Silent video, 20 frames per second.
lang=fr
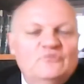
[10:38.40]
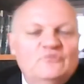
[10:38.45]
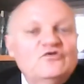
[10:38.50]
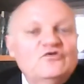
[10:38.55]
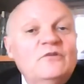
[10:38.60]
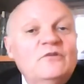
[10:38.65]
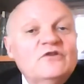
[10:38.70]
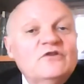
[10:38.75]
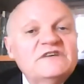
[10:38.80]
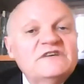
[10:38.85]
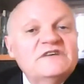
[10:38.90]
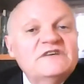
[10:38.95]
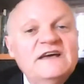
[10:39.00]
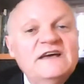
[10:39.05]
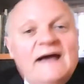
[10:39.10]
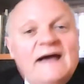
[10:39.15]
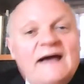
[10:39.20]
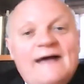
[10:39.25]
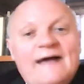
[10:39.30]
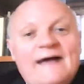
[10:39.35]
M.
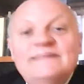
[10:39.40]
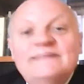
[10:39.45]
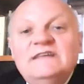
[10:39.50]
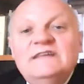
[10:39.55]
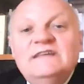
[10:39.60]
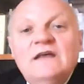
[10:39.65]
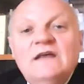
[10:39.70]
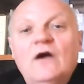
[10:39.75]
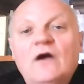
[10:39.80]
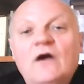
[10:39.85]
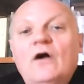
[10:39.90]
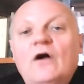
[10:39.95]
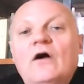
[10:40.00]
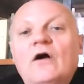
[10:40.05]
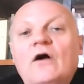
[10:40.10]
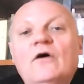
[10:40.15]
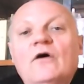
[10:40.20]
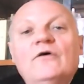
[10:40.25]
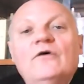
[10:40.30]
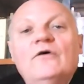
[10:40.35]
Blanquer, a dit
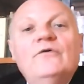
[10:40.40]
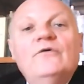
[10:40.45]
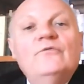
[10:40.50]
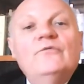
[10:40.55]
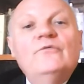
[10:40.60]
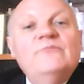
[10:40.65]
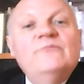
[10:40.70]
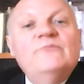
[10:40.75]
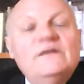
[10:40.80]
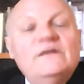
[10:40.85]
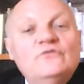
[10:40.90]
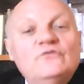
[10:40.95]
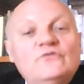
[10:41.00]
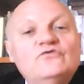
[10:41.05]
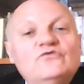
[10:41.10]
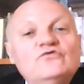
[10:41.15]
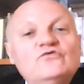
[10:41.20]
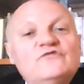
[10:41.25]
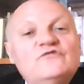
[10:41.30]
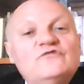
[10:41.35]
euh, mais euh,
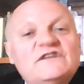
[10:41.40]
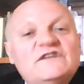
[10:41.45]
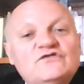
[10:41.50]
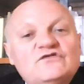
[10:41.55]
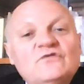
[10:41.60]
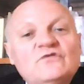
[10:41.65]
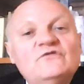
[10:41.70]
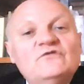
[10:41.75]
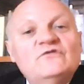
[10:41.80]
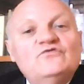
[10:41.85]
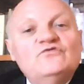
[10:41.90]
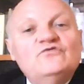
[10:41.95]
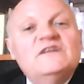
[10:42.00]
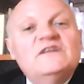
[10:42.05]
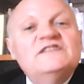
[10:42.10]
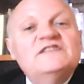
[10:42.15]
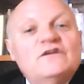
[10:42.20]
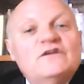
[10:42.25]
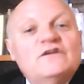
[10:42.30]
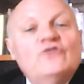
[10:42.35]
de toute façon, toutes
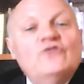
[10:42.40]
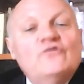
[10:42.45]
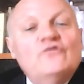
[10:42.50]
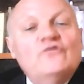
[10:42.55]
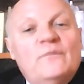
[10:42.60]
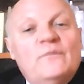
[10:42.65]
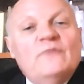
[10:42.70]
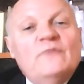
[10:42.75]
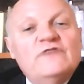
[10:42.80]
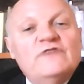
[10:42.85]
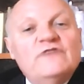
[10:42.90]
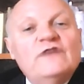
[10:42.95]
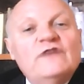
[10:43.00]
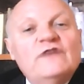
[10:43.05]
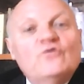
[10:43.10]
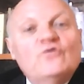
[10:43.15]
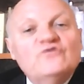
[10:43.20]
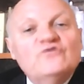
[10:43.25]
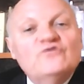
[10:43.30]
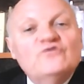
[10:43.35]
les écoles ne vont pas
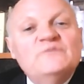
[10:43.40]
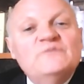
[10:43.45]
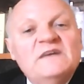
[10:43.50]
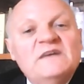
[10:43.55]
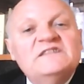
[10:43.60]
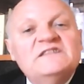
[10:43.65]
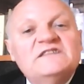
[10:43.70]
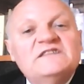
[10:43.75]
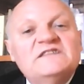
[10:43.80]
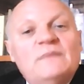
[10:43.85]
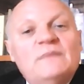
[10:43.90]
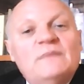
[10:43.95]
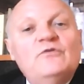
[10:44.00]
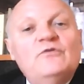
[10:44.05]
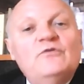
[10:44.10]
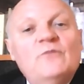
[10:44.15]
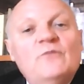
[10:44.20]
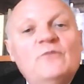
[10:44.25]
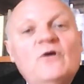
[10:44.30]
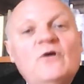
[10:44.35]
ouvrir le 11 mai, c'est
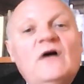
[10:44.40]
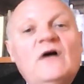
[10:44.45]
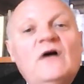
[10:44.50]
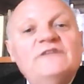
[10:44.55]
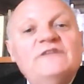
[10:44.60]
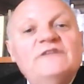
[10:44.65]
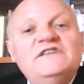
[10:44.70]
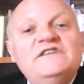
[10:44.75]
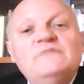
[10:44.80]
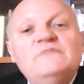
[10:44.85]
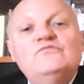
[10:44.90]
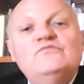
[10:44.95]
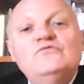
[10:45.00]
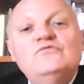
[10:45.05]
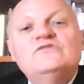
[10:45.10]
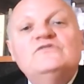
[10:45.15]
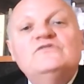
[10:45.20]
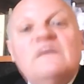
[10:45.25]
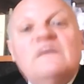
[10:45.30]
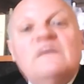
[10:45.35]
simplement un
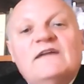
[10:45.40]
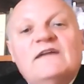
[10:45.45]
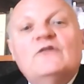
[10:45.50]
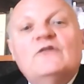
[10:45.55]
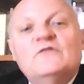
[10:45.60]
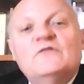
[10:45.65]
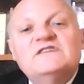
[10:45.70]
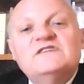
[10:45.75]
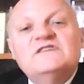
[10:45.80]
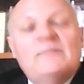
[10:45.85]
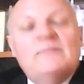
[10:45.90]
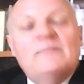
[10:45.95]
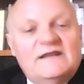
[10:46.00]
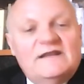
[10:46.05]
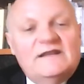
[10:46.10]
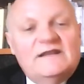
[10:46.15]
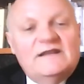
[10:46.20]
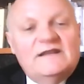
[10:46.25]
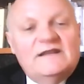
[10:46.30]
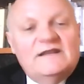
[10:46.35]
début, ça va commencer à
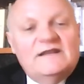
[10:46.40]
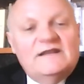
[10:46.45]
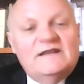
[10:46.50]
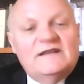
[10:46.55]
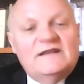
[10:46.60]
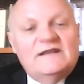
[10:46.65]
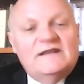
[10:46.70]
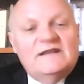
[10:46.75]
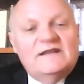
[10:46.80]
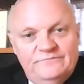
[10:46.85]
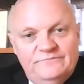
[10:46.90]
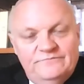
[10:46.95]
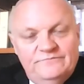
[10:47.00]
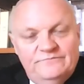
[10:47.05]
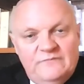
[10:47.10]
partir de ce moment-là.